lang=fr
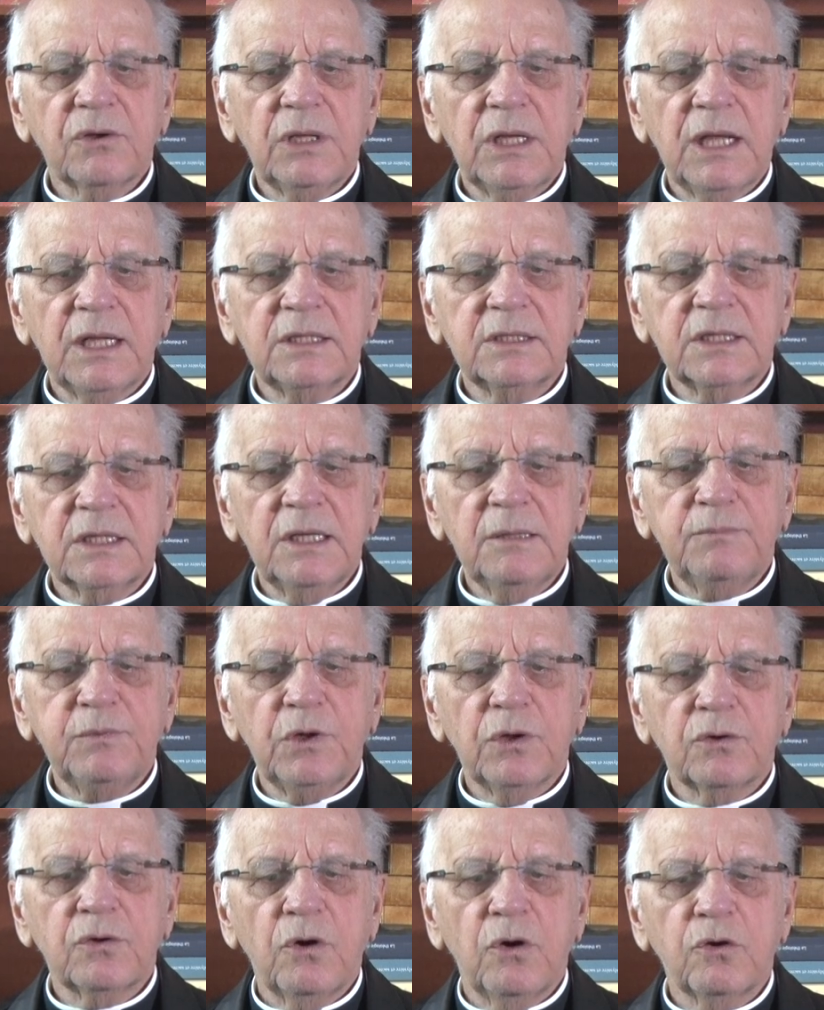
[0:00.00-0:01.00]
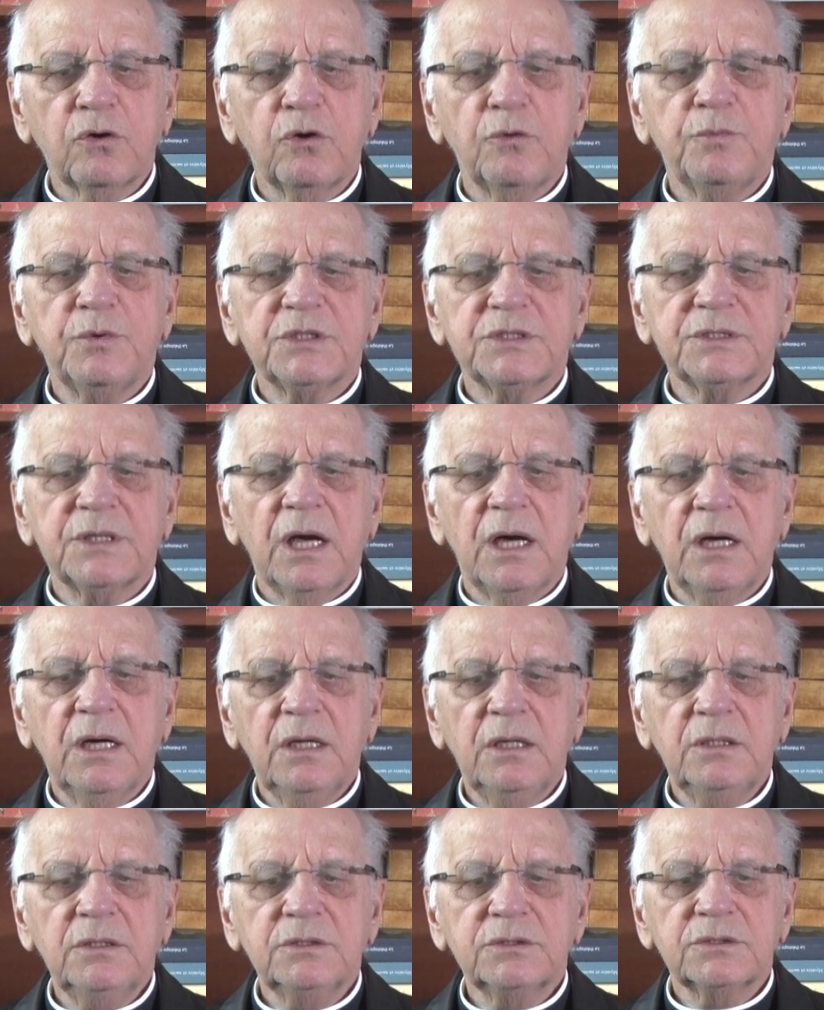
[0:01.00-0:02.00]
que la triple
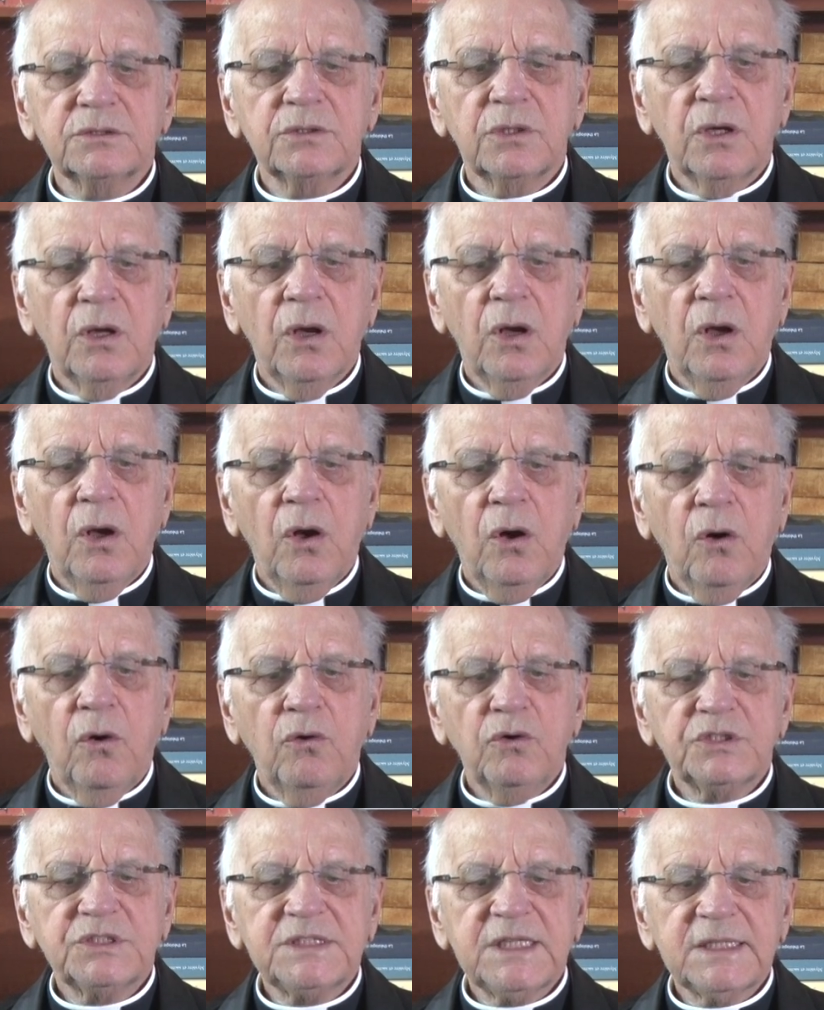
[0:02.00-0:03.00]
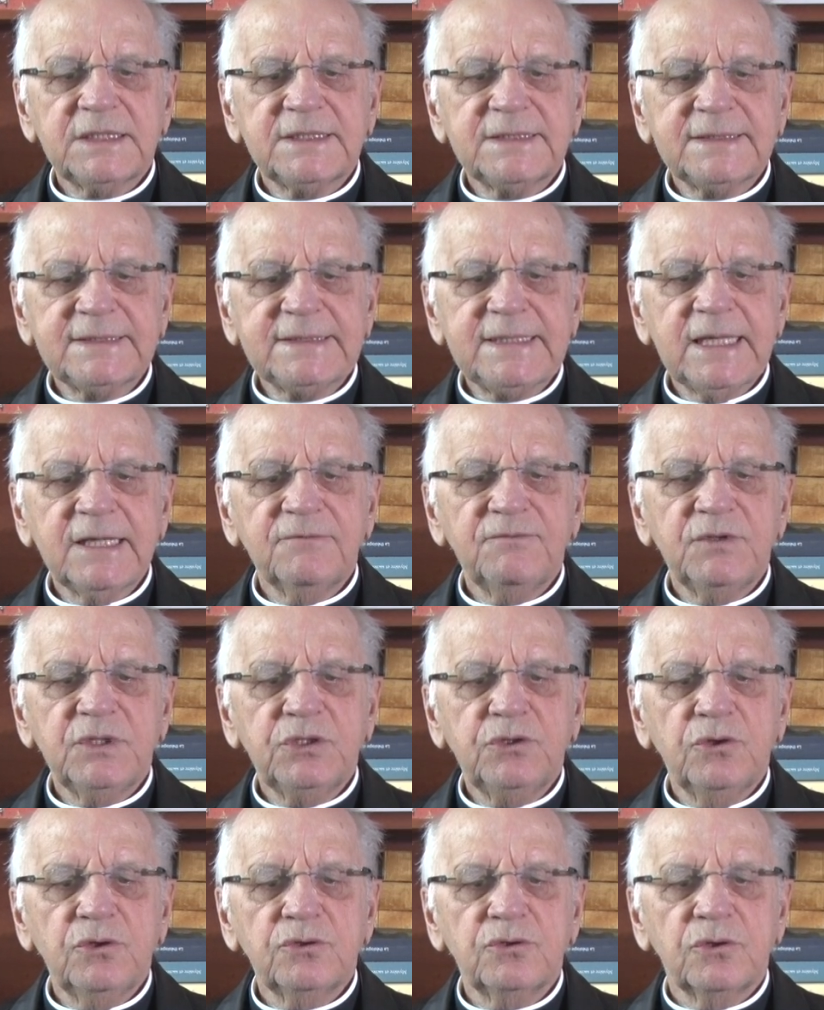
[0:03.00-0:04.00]
concupiscence ou cette
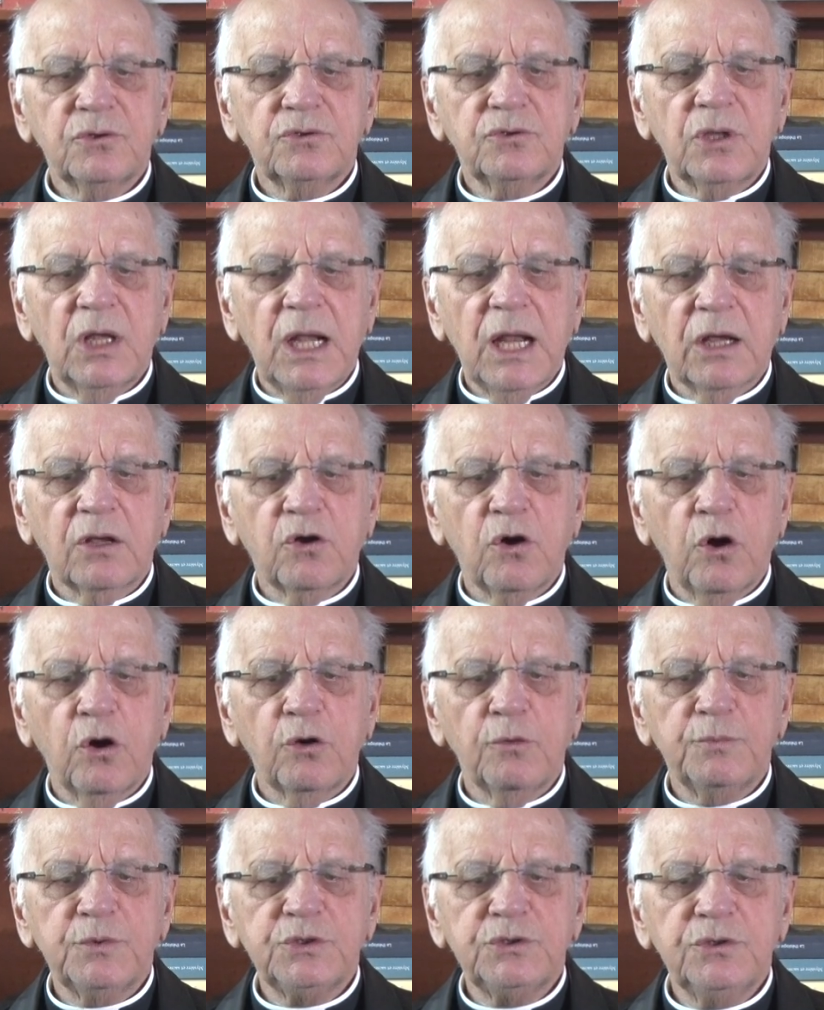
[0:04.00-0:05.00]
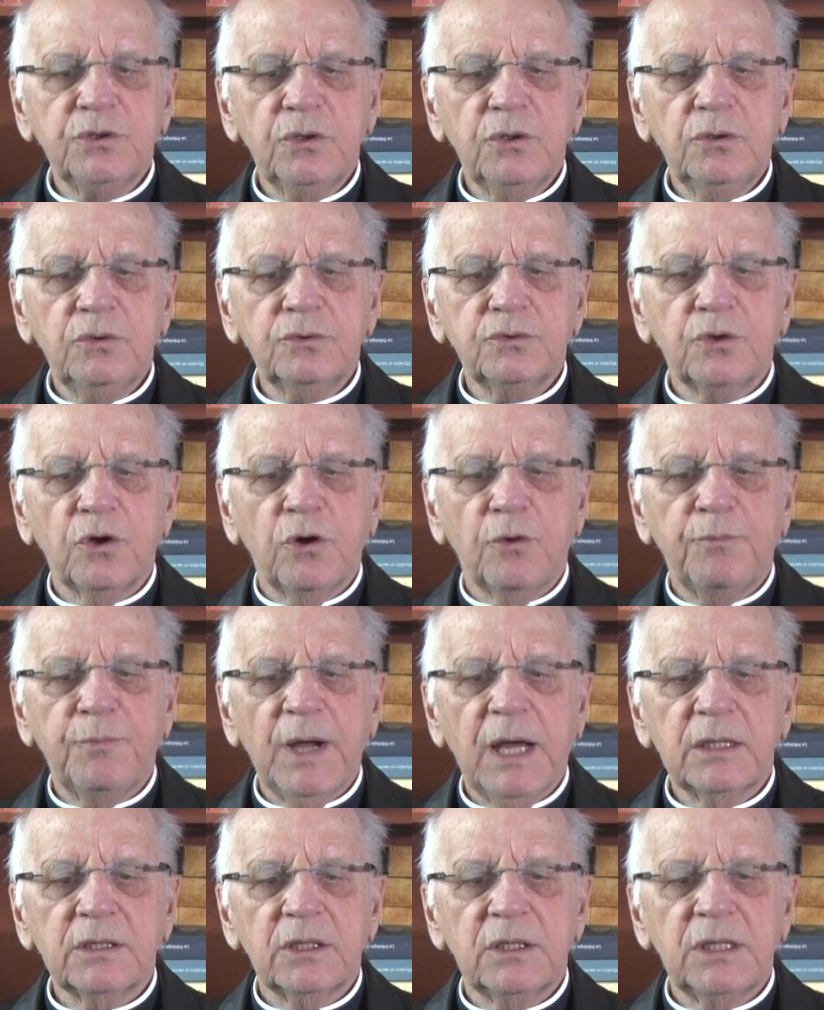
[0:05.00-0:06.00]
servitude de la corruption dont
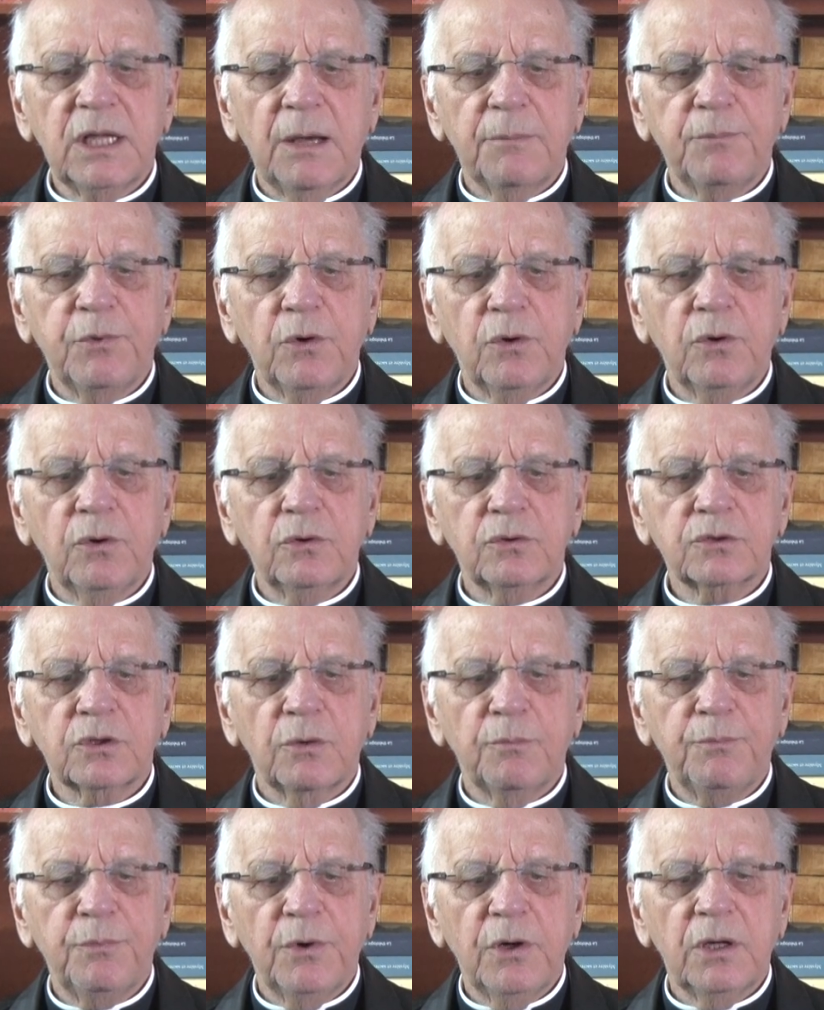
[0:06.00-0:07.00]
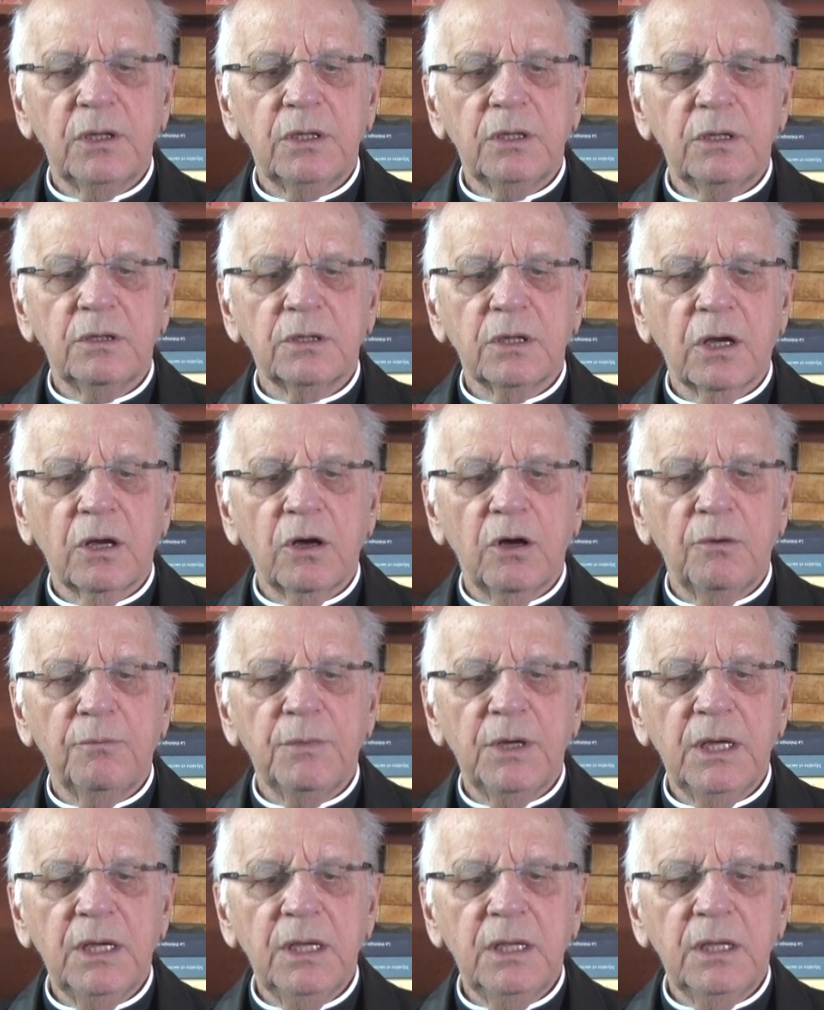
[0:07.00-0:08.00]
parle l'apôtre Paul,
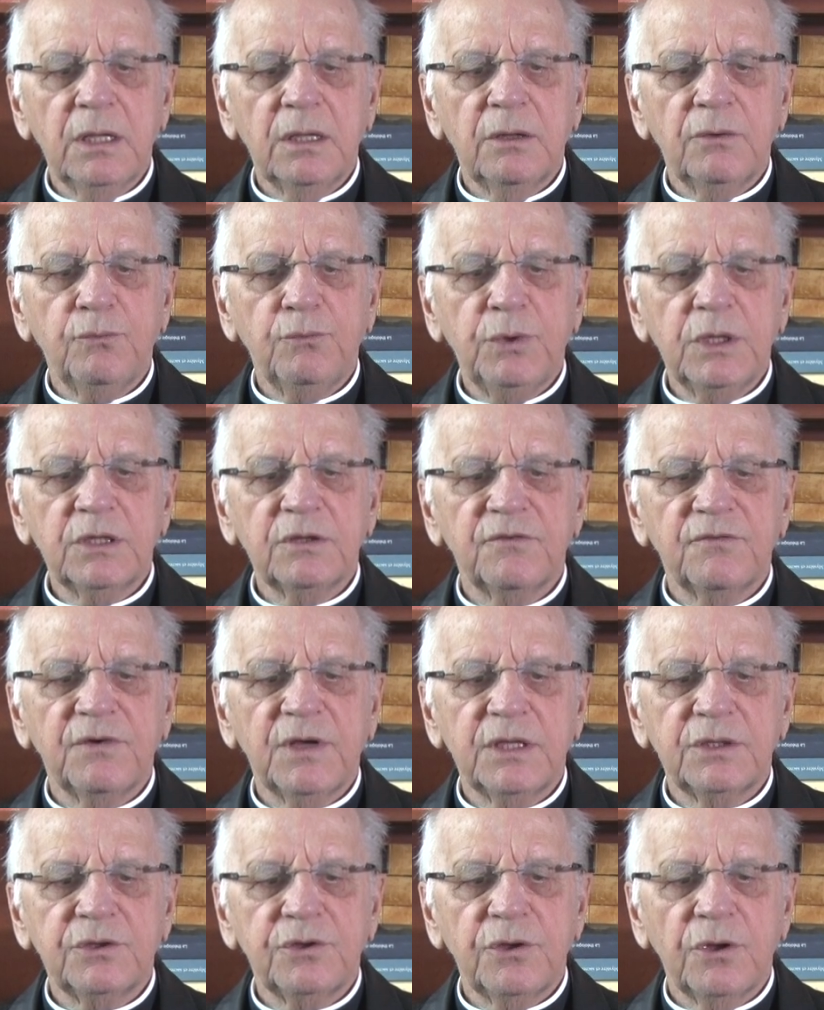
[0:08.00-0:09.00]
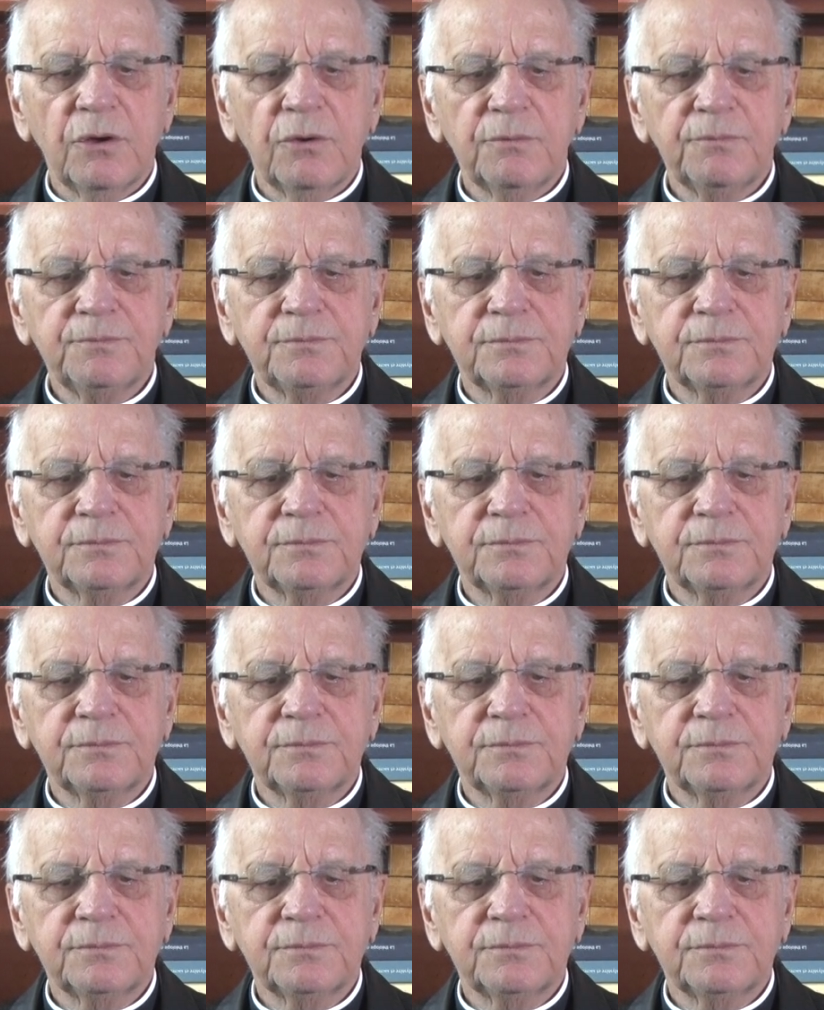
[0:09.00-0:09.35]
Romains 8, 21.